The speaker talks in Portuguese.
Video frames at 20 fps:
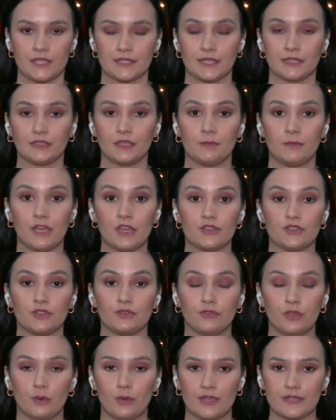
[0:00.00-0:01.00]

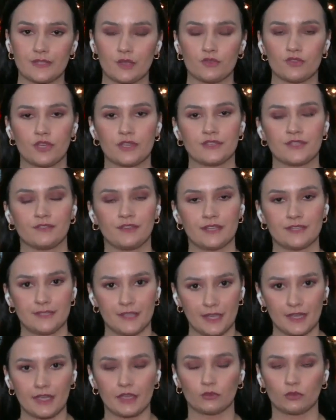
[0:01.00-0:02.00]
Exatamente, viu? Essa audiência vai
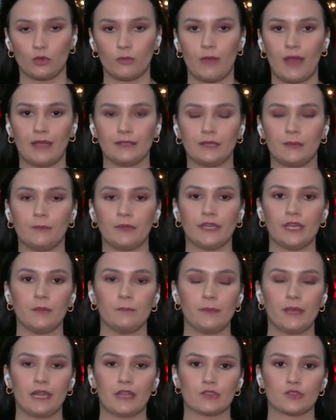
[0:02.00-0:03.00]
ser retomada
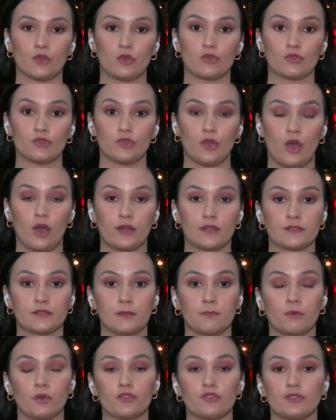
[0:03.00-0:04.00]
amanhã pelas 11 horas,
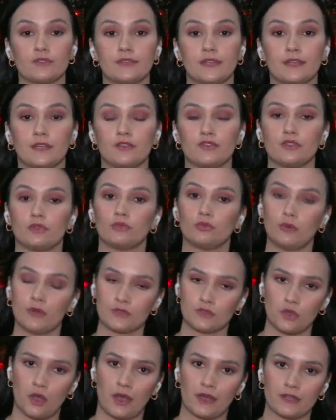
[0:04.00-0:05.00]
depois de cerca de
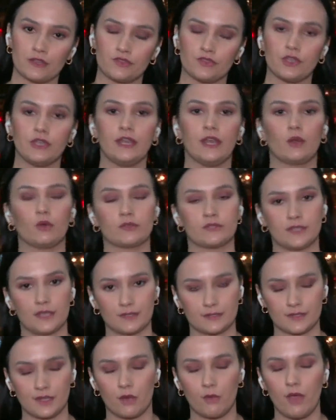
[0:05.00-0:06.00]
duas horas de
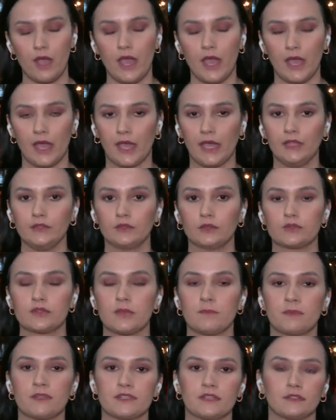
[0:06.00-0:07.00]
negociação entre os
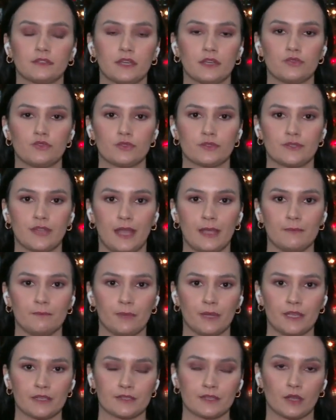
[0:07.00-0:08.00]
representantes da
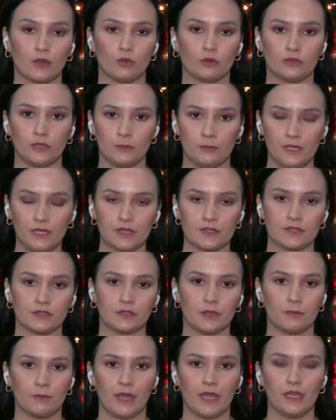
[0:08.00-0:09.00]
empresa Coteminas e
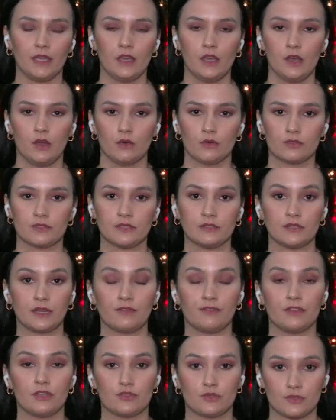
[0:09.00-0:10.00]
também o
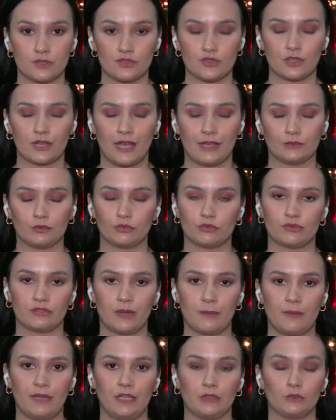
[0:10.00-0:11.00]
Trafite, o Sindicato
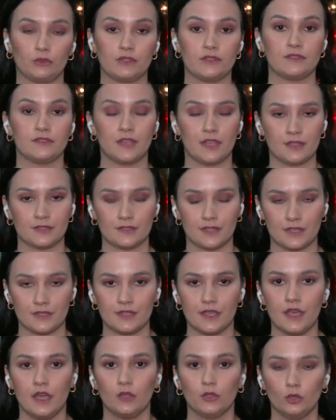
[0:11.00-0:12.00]
dos Trabalhadores
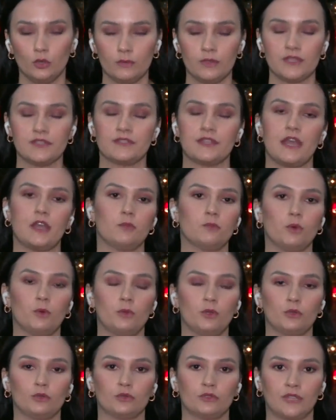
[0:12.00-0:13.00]
Têxteis, no Ministério
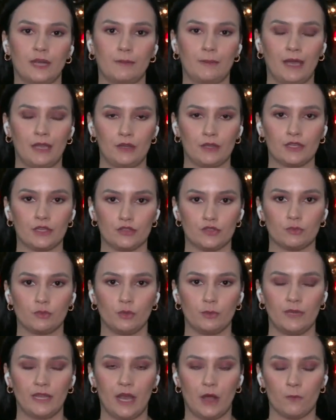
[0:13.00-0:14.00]
Público do Trabalho aqui de
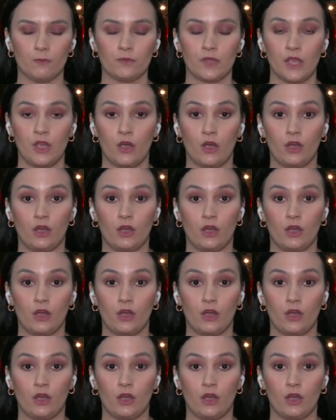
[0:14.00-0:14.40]
Blumenau.